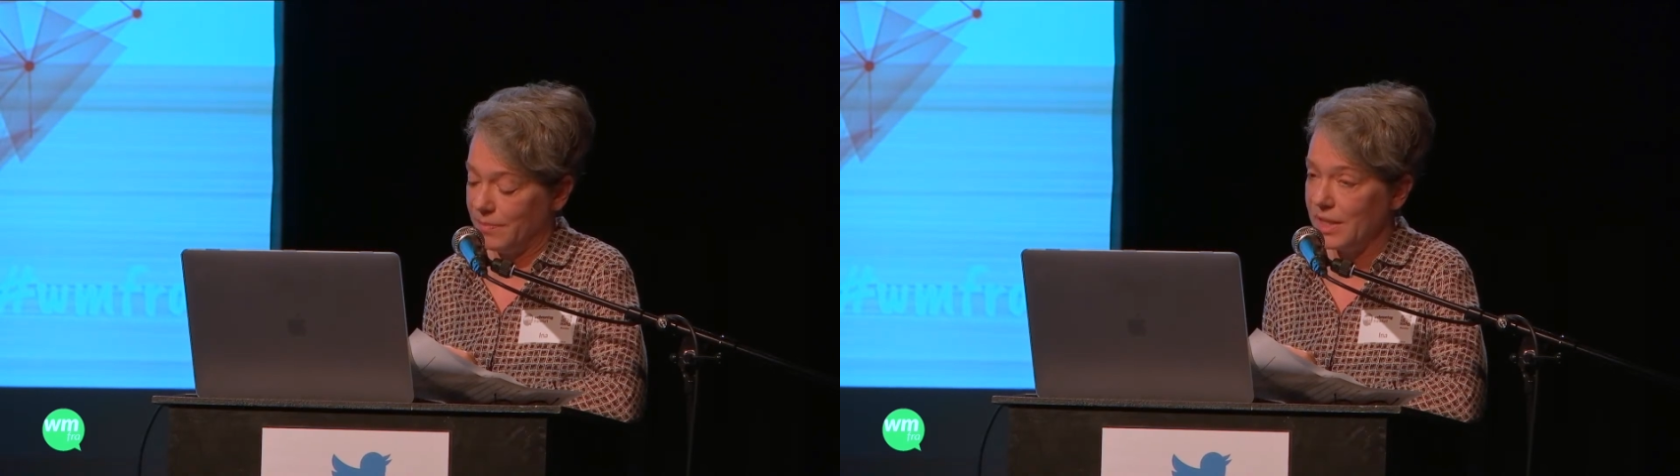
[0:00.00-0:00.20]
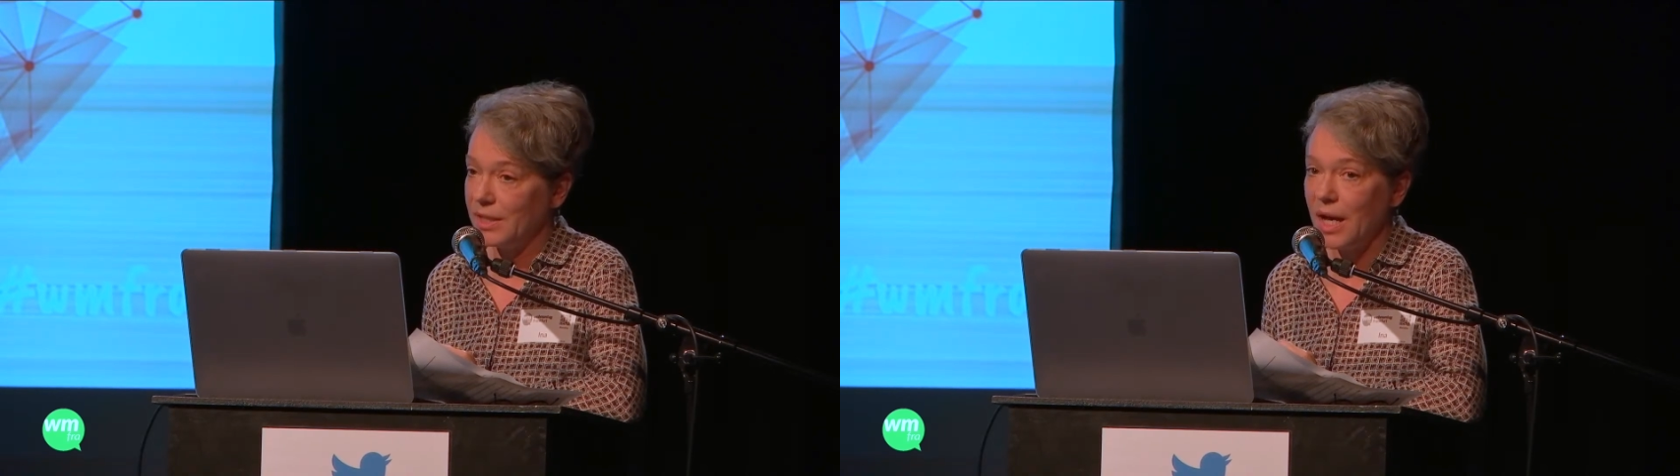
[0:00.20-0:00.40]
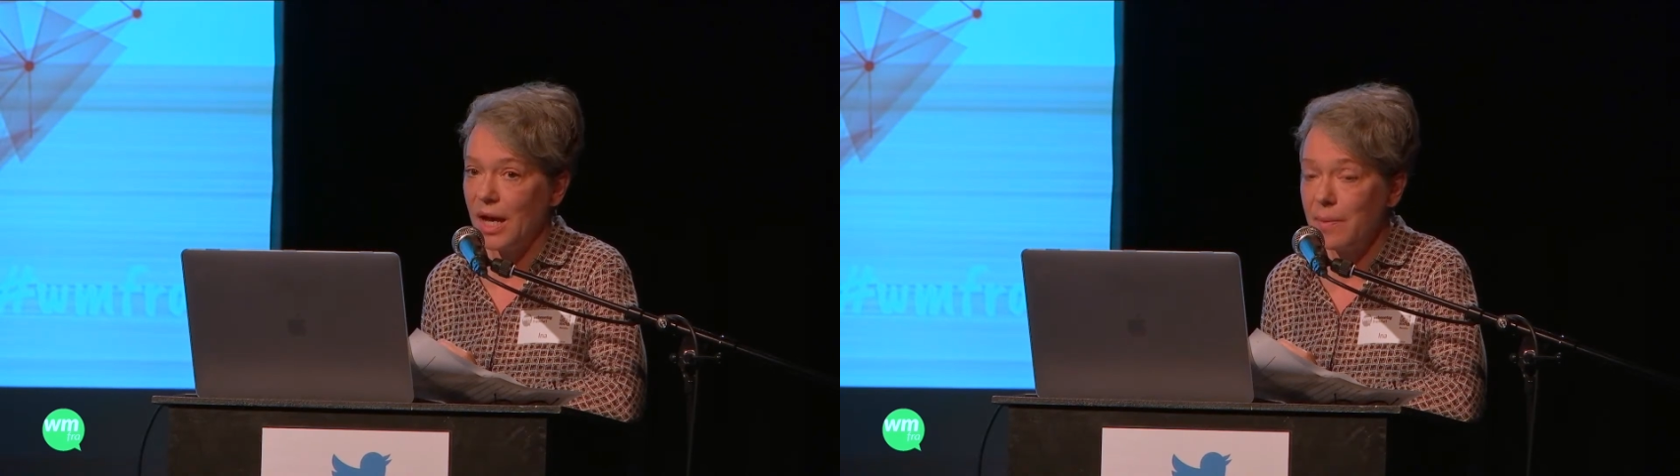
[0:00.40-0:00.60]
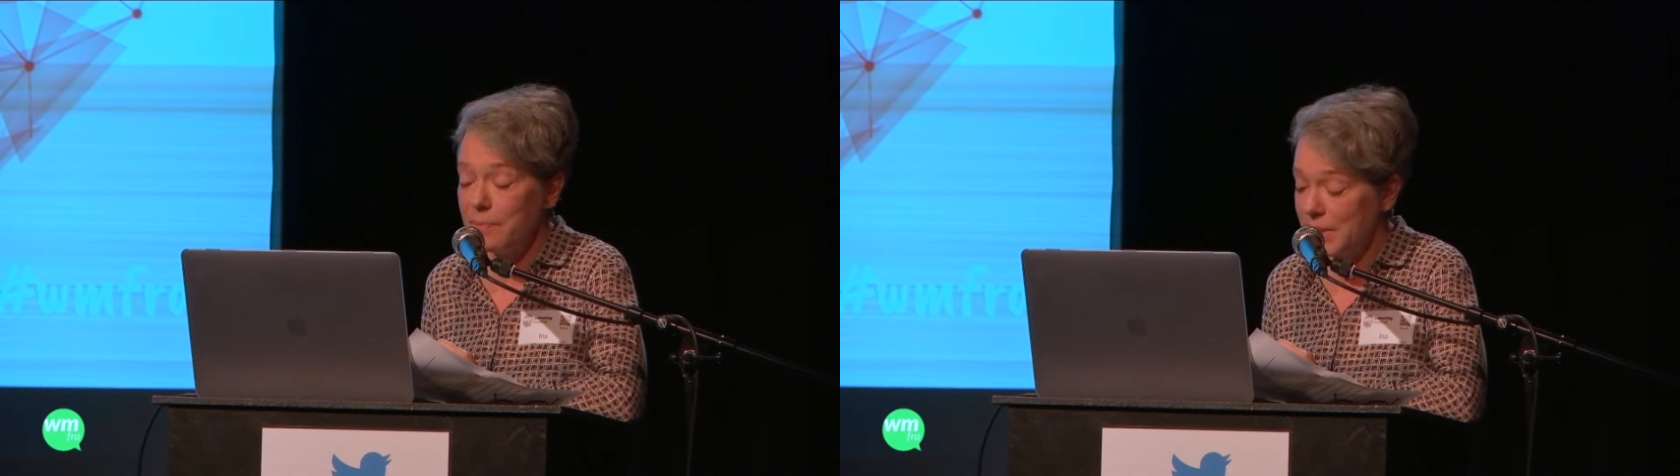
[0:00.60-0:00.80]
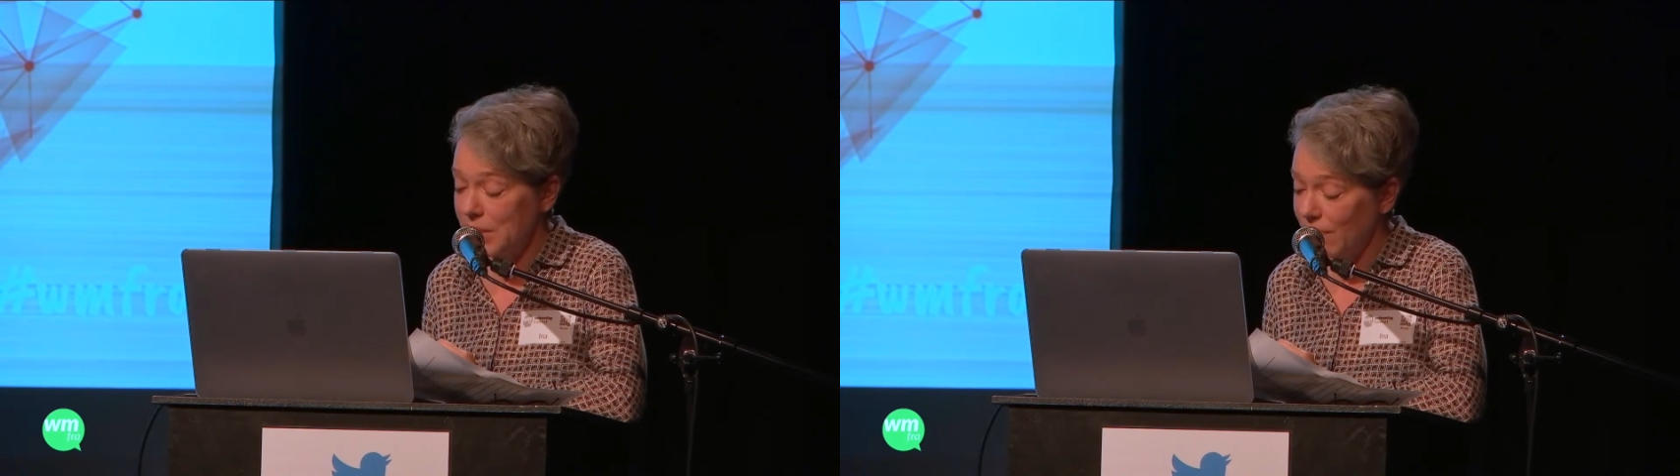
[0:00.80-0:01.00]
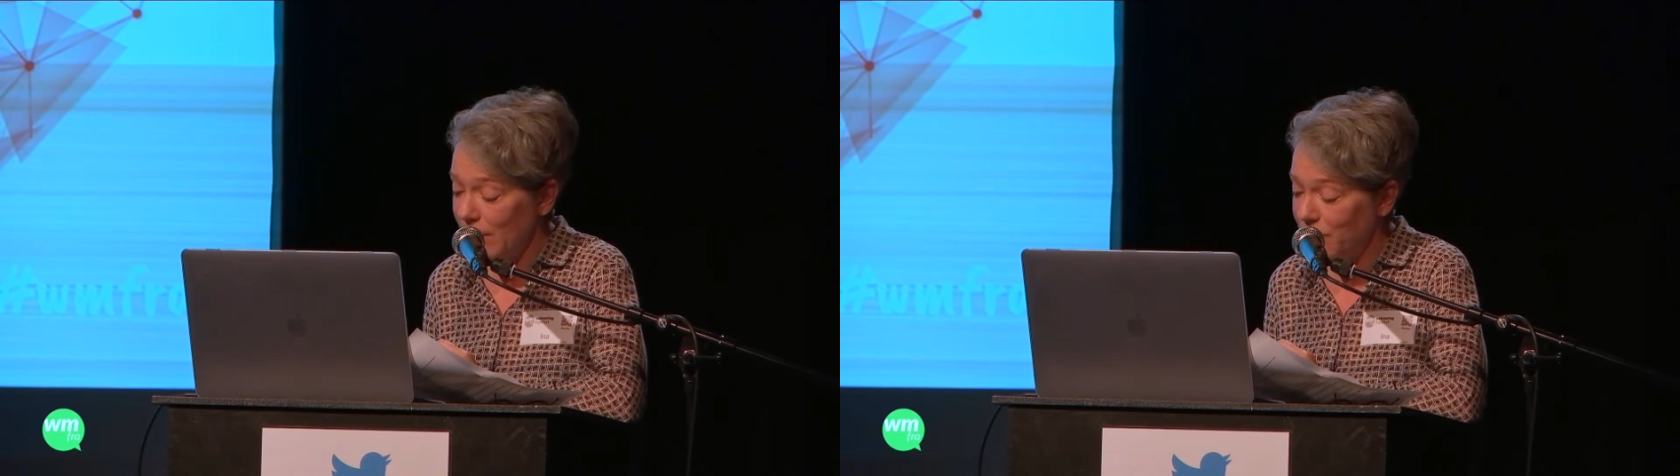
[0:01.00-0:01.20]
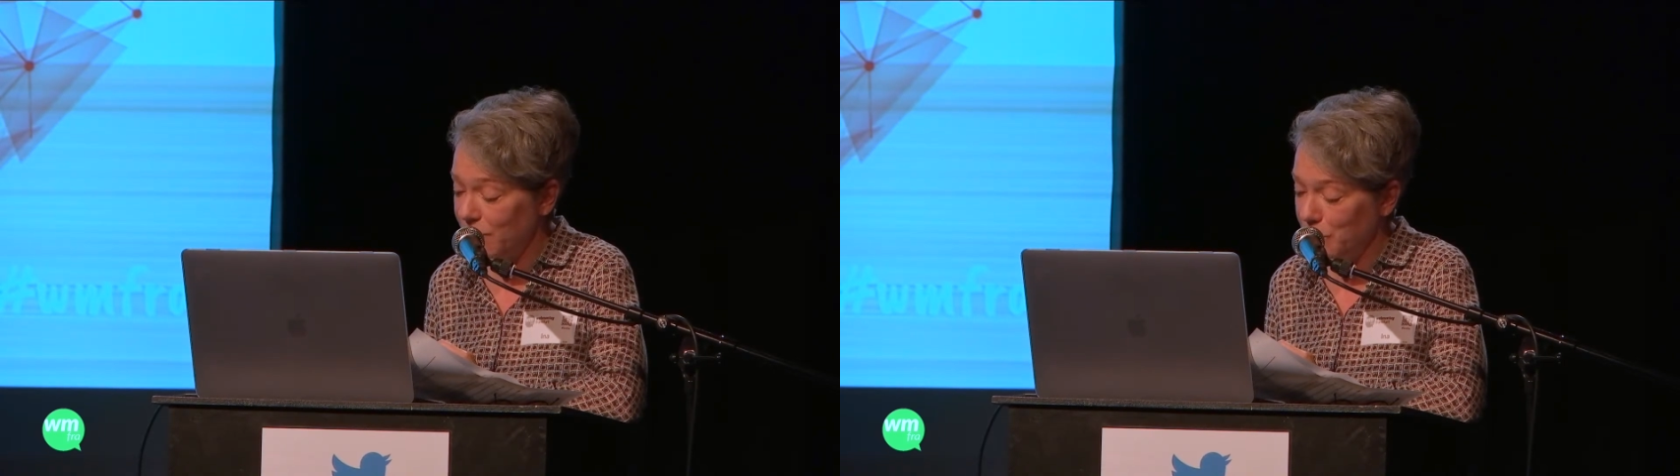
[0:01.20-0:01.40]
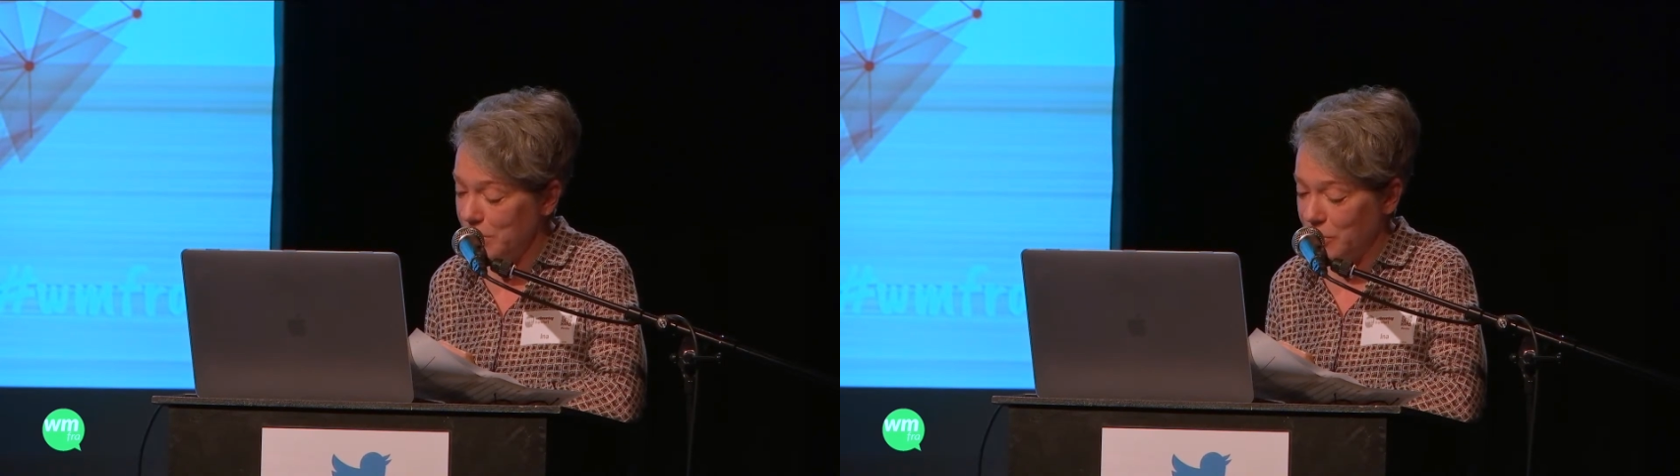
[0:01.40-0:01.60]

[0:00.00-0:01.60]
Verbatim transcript: Den haben zweifellos